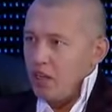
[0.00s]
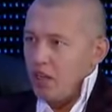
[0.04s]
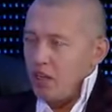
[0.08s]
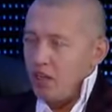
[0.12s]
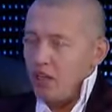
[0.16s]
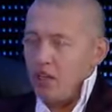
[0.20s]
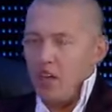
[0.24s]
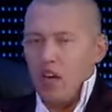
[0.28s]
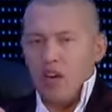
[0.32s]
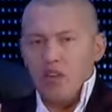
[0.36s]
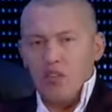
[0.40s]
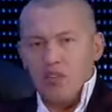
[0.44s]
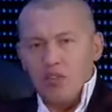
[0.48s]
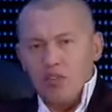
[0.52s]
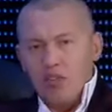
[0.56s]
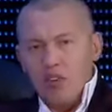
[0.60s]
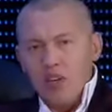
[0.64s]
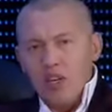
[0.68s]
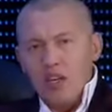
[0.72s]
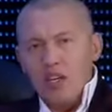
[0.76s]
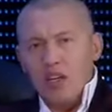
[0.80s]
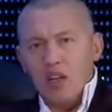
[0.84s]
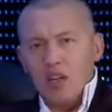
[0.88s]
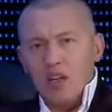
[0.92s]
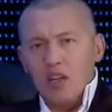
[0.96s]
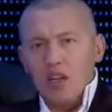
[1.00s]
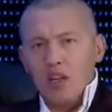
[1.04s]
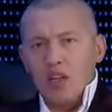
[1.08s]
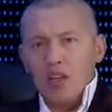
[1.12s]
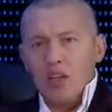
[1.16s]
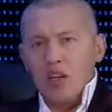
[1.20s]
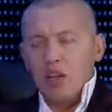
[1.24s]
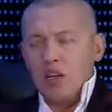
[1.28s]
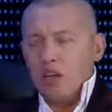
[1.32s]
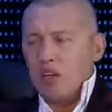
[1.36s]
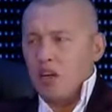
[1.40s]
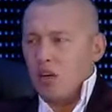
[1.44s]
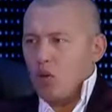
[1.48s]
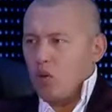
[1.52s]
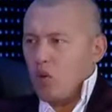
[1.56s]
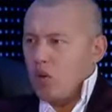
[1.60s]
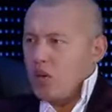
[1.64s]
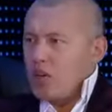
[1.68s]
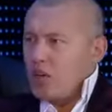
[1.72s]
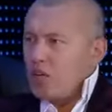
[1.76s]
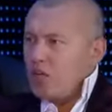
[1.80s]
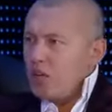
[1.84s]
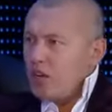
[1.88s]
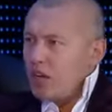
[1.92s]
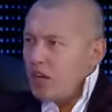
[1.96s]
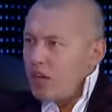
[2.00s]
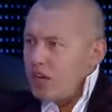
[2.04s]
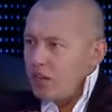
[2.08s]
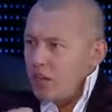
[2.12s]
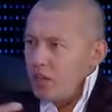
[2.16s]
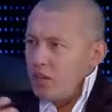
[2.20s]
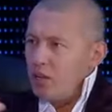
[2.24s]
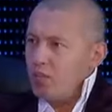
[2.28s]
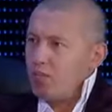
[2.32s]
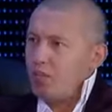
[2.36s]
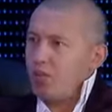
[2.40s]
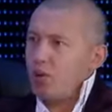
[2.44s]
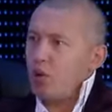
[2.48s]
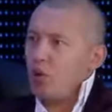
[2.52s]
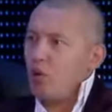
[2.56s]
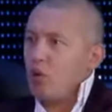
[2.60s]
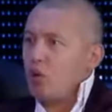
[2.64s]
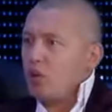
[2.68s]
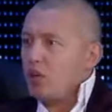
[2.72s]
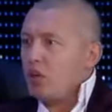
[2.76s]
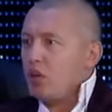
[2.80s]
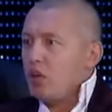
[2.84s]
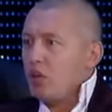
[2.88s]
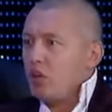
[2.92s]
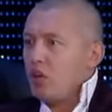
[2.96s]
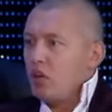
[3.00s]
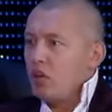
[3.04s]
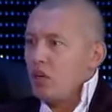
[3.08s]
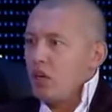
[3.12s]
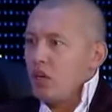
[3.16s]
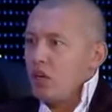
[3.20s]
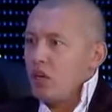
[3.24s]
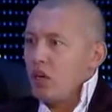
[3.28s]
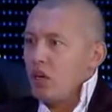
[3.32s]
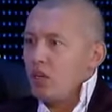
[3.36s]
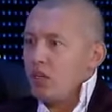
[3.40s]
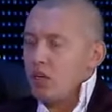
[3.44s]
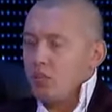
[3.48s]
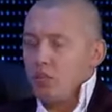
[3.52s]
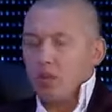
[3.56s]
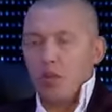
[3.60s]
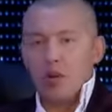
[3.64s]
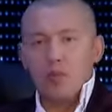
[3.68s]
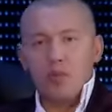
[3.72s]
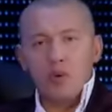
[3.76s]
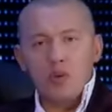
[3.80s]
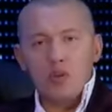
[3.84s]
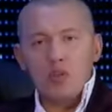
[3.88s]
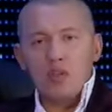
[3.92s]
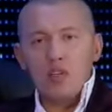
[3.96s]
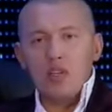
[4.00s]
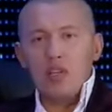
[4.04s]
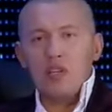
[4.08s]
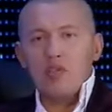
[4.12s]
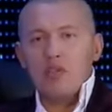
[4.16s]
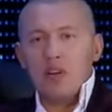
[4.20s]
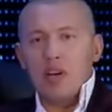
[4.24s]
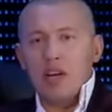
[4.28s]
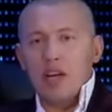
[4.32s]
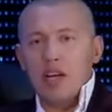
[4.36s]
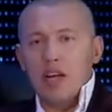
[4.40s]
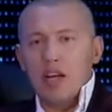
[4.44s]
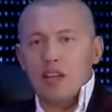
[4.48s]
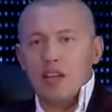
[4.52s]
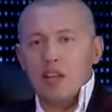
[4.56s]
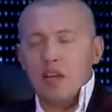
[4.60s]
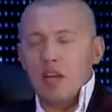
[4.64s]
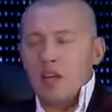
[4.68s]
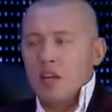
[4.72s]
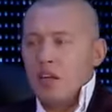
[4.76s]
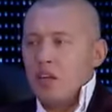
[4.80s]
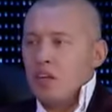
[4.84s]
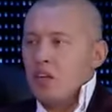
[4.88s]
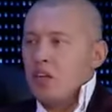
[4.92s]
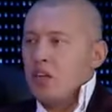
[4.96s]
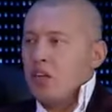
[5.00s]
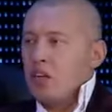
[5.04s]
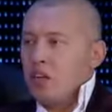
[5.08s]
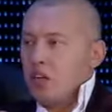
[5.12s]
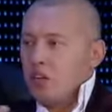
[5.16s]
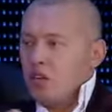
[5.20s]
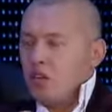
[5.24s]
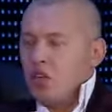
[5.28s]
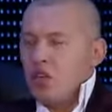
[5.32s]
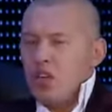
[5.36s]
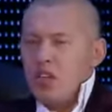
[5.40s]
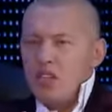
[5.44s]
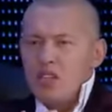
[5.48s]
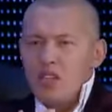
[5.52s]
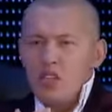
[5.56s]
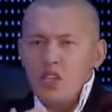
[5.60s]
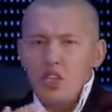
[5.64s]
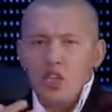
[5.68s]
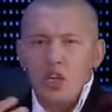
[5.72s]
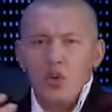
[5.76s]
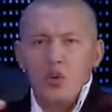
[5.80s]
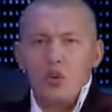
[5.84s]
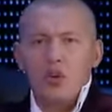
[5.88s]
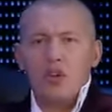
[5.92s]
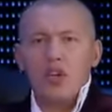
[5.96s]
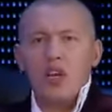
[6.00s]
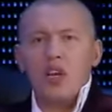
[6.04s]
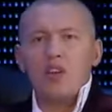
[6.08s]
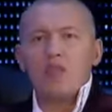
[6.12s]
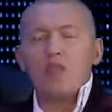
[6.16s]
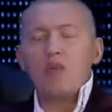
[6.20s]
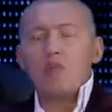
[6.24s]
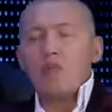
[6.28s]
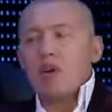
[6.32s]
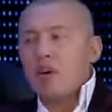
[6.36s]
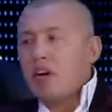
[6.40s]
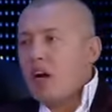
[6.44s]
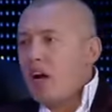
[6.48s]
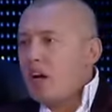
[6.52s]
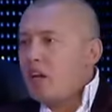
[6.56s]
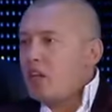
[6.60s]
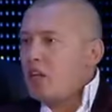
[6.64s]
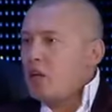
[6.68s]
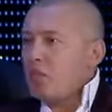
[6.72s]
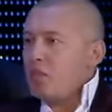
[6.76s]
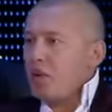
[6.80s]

я видел, какой невероятный плод – это было просто невероятно. Тысячи людей выбегали на